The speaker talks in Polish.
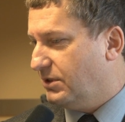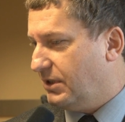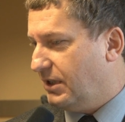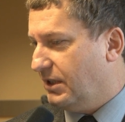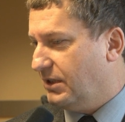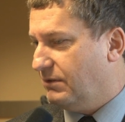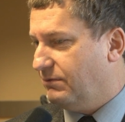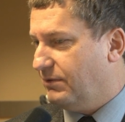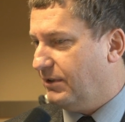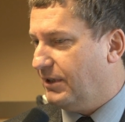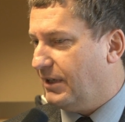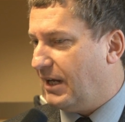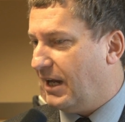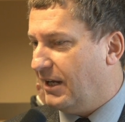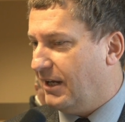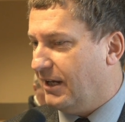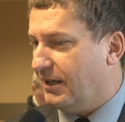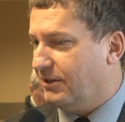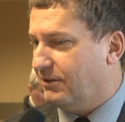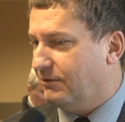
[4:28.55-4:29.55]
kiedy
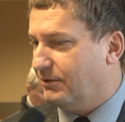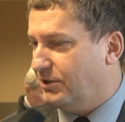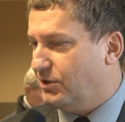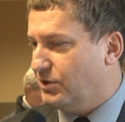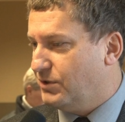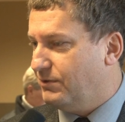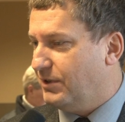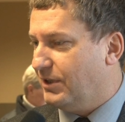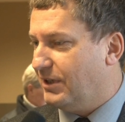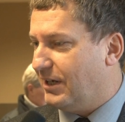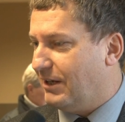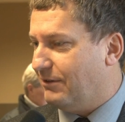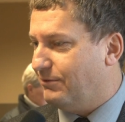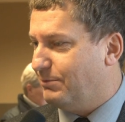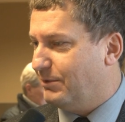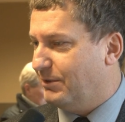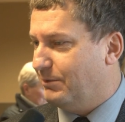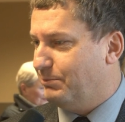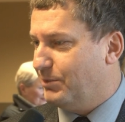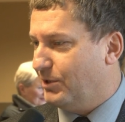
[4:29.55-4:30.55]
wygraje, ktoś wygra
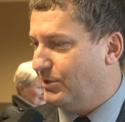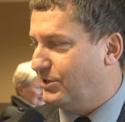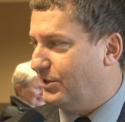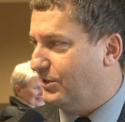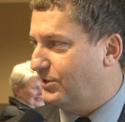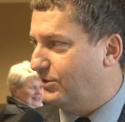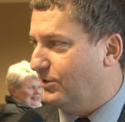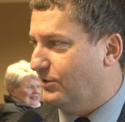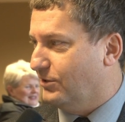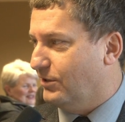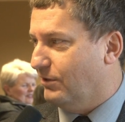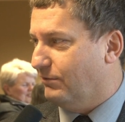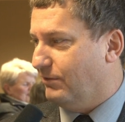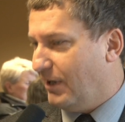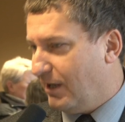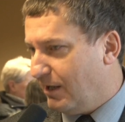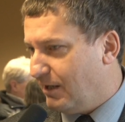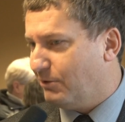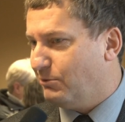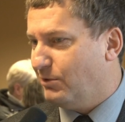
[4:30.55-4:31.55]
proces
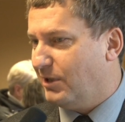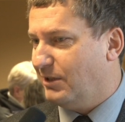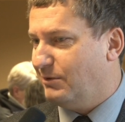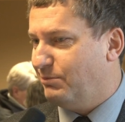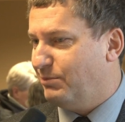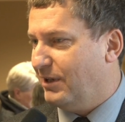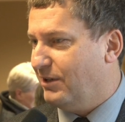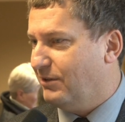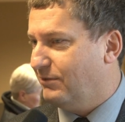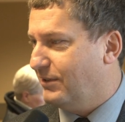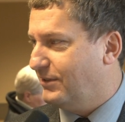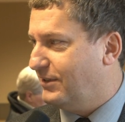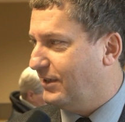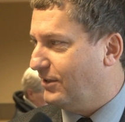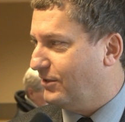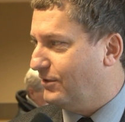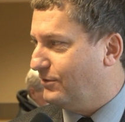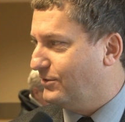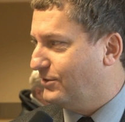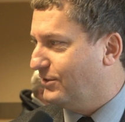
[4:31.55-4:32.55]
sądowy, a akurat panowie
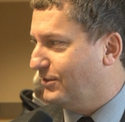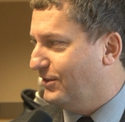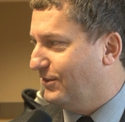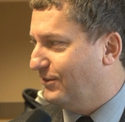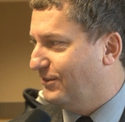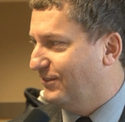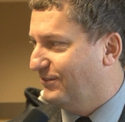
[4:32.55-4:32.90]
Tarnowscy go